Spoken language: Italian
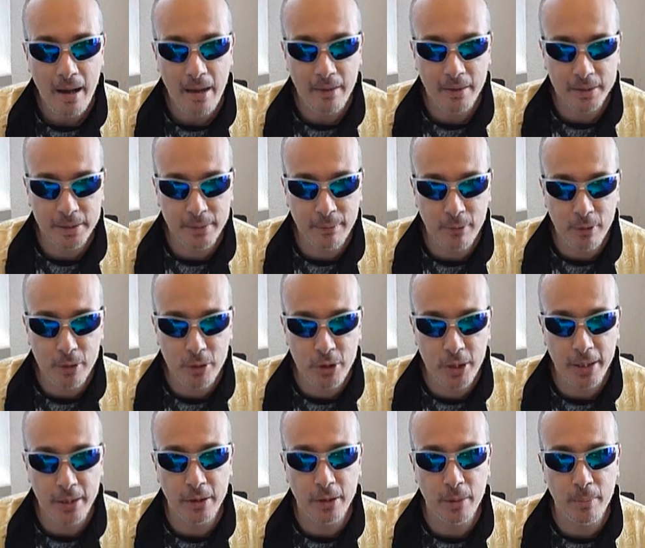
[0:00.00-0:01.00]

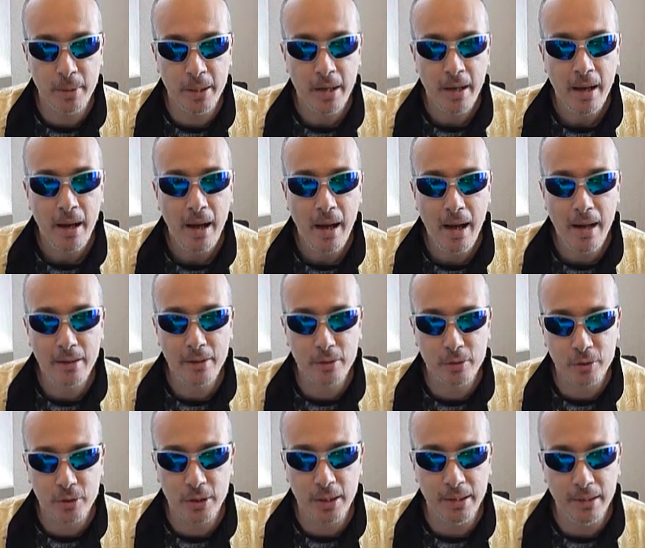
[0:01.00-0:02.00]
rivolgendomi ai
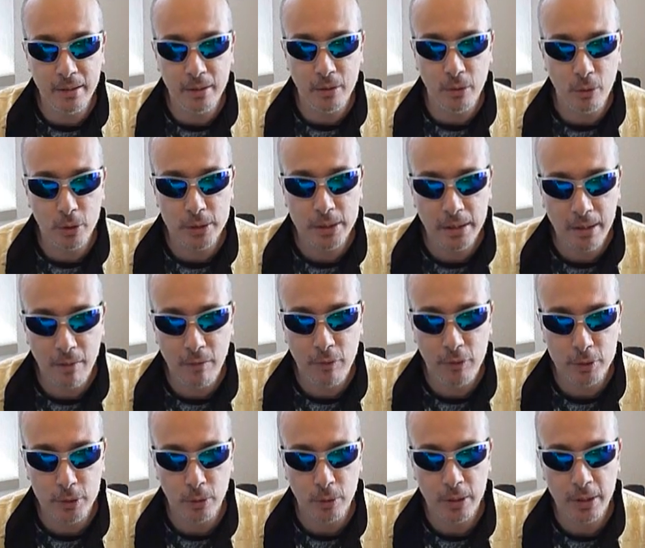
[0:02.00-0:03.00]
sostenitori del
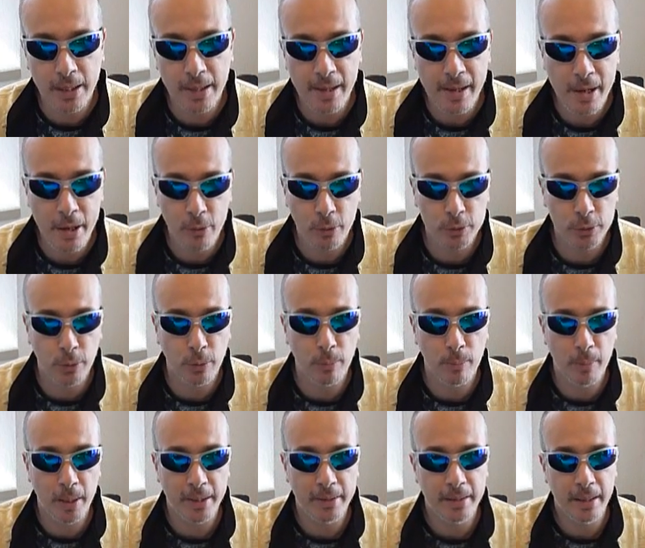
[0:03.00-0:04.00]
fronte
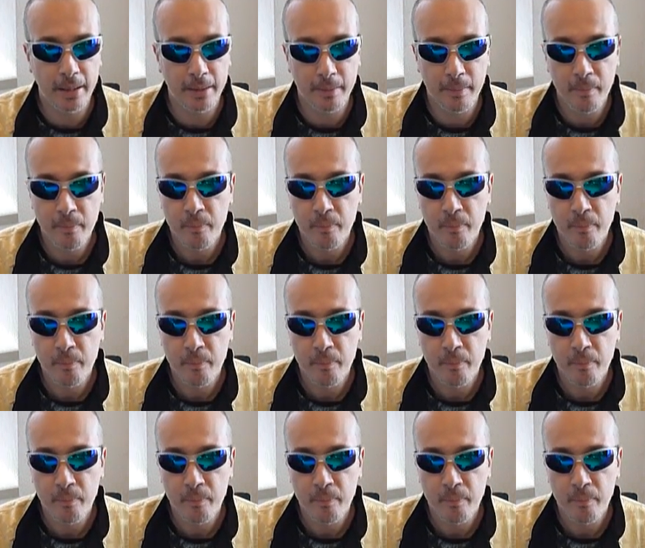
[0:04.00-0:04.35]
Euromaidan.